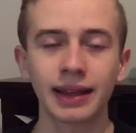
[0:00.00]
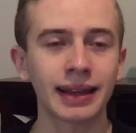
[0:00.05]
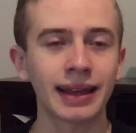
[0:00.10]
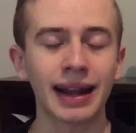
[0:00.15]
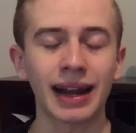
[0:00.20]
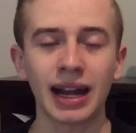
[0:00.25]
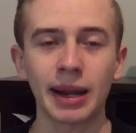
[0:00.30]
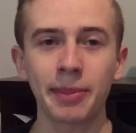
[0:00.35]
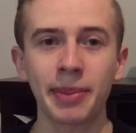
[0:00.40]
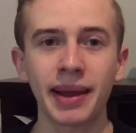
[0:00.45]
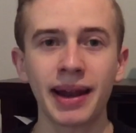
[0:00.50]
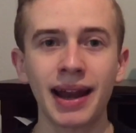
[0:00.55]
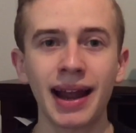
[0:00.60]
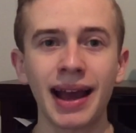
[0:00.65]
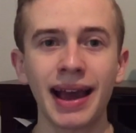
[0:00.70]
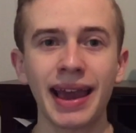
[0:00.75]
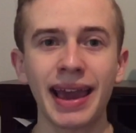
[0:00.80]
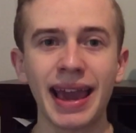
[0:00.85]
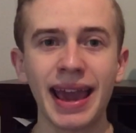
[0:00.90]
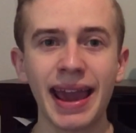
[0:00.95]
que
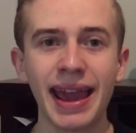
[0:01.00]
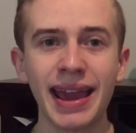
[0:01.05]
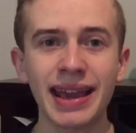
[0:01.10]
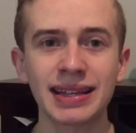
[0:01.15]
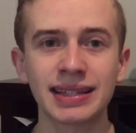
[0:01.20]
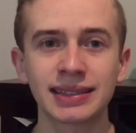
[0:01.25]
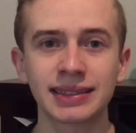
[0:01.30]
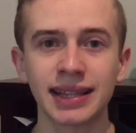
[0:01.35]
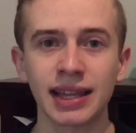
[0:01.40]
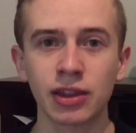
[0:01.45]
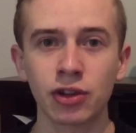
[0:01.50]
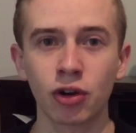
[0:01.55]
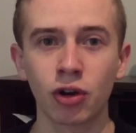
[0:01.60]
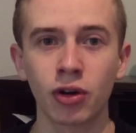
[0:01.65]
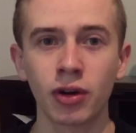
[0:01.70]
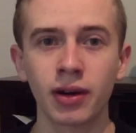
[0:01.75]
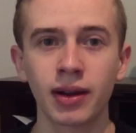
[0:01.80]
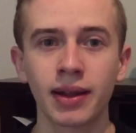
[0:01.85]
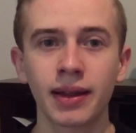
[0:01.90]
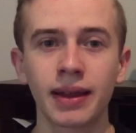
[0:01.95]
revela este
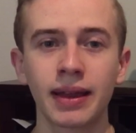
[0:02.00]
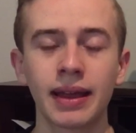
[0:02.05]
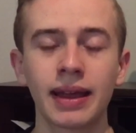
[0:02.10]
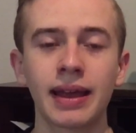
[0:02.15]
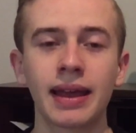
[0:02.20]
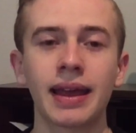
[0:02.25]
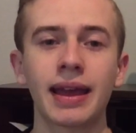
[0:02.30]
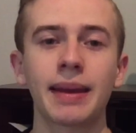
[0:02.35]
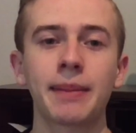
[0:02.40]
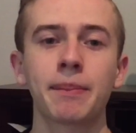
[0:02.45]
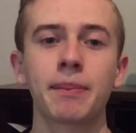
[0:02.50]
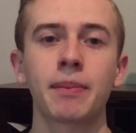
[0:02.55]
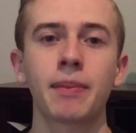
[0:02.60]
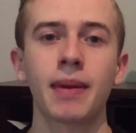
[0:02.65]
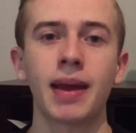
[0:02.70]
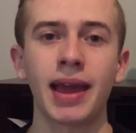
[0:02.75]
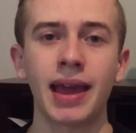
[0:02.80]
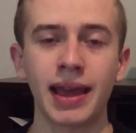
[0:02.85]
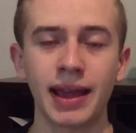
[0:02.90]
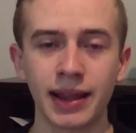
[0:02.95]
dron
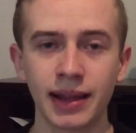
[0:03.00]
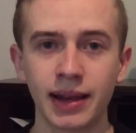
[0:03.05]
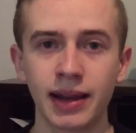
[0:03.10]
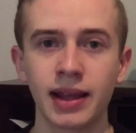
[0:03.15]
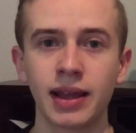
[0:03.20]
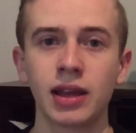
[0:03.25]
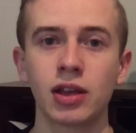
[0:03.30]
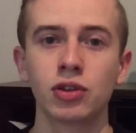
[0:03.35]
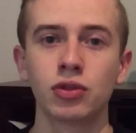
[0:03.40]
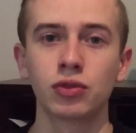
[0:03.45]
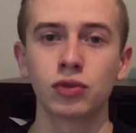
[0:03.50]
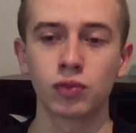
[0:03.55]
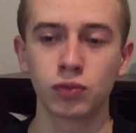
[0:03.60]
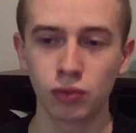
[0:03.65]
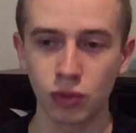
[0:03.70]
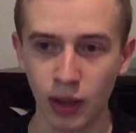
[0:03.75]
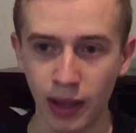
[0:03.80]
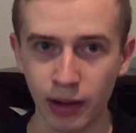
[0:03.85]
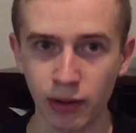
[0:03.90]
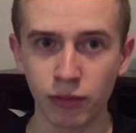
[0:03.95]
en,
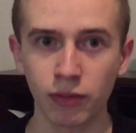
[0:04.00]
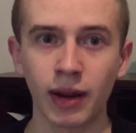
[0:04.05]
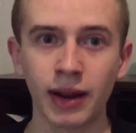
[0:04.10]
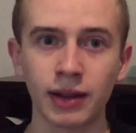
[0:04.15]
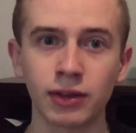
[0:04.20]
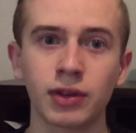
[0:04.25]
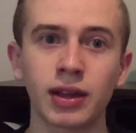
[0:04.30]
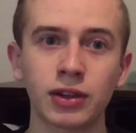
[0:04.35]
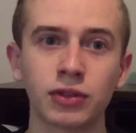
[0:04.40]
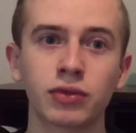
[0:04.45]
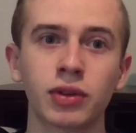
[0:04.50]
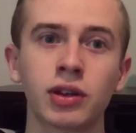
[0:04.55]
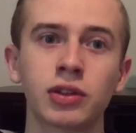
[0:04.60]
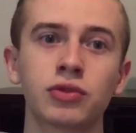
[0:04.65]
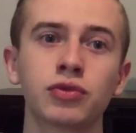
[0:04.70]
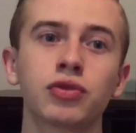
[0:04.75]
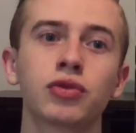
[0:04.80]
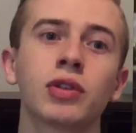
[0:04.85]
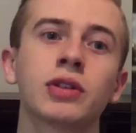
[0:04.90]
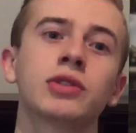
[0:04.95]

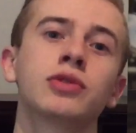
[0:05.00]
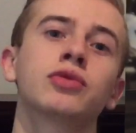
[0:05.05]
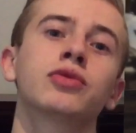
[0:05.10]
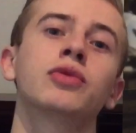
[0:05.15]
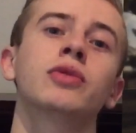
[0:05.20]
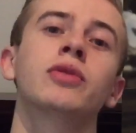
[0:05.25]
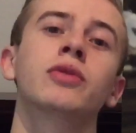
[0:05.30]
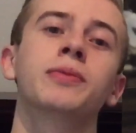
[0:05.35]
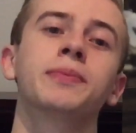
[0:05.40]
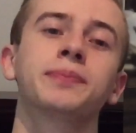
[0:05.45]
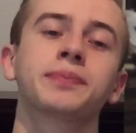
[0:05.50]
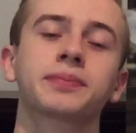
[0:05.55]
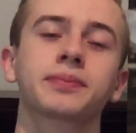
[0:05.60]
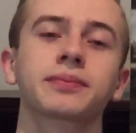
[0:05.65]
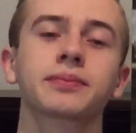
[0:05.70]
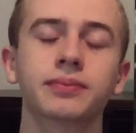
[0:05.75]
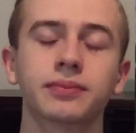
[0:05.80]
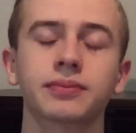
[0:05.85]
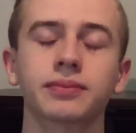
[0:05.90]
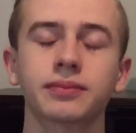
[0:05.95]
en, su
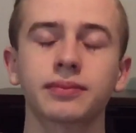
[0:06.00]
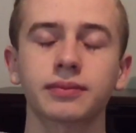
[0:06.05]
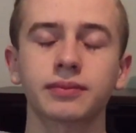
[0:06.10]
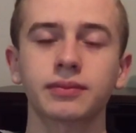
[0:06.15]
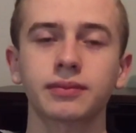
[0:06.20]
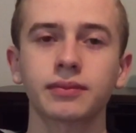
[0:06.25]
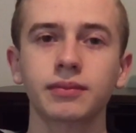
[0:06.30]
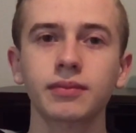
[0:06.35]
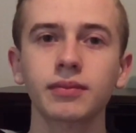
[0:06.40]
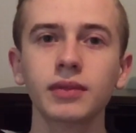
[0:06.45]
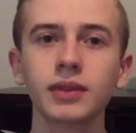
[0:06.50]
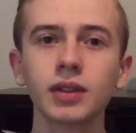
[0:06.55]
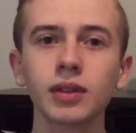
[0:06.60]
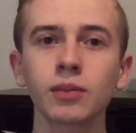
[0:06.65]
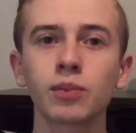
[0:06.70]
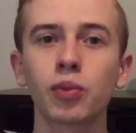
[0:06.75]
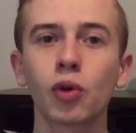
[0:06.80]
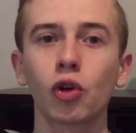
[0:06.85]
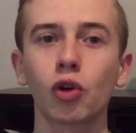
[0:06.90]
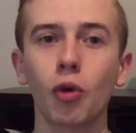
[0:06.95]

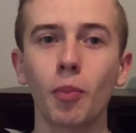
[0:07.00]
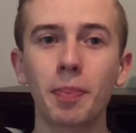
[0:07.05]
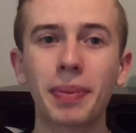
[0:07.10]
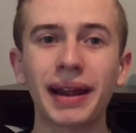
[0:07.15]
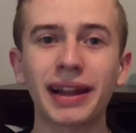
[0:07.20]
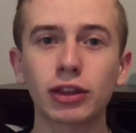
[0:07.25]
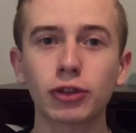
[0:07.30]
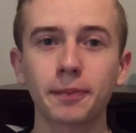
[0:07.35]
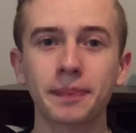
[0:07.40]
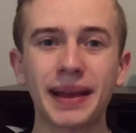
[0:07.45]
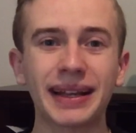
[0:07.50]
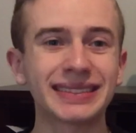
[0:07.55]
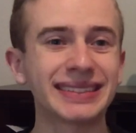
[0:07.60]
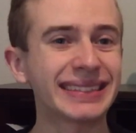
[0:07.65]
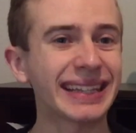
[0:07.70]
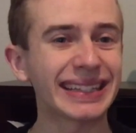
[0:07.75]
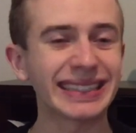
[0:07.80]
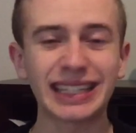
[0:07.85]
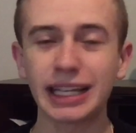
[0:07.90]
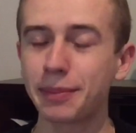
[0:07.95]
completo.
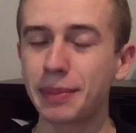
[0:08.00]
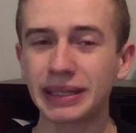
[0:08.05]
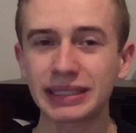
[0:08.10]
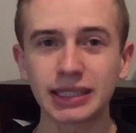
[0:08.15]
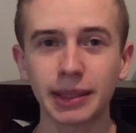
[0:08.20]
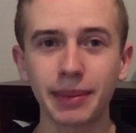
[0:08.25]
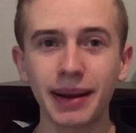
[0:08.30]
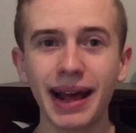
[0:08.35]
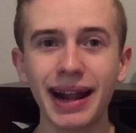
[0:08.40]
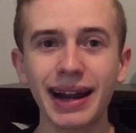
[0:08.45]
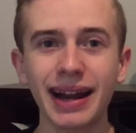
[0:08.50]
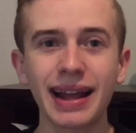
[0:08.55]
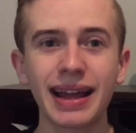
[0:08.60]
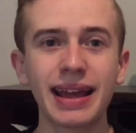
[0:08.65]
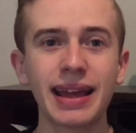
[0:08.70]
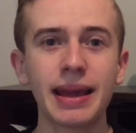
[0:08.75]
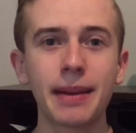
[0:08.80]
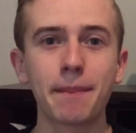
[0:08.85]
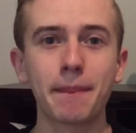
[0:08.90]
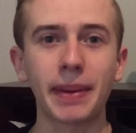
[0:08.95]
Así que sin más hablar,
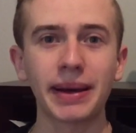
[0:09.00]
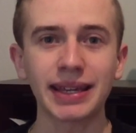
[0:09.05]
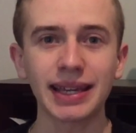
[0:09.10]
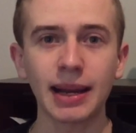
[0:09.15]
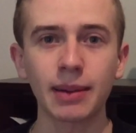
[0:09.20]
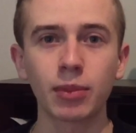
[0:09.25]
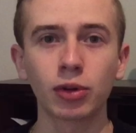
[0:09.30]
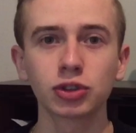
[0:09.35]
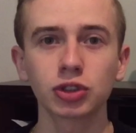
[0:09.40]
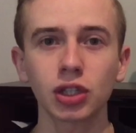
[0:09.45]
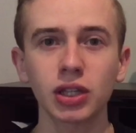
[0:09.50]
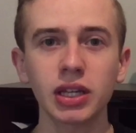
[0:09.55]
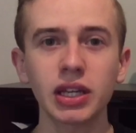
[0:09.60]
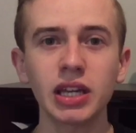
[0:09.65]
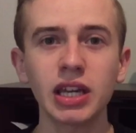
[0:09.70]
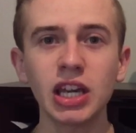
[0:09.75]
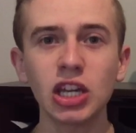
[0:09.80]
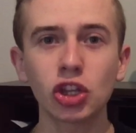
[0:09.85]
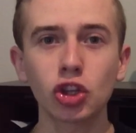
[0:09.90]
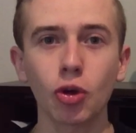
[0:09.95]
vayamos
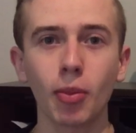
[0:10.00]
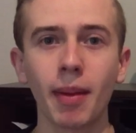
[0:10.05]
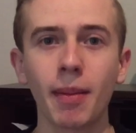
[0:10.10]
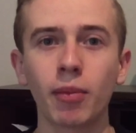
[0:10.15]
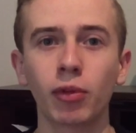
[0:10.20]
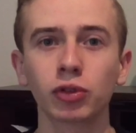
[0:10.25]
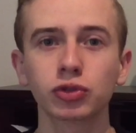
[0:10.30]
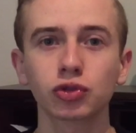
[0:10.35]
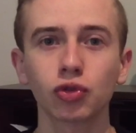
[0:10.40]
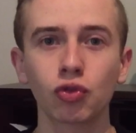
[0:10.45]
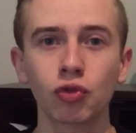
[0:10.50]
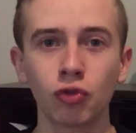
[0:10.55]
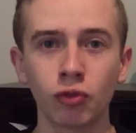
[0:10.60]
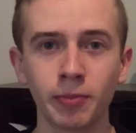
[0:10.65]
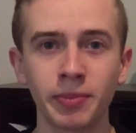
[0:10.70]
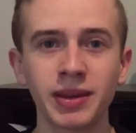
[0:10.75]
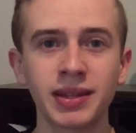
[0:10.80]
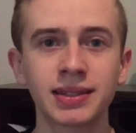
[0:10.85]
y tomemos un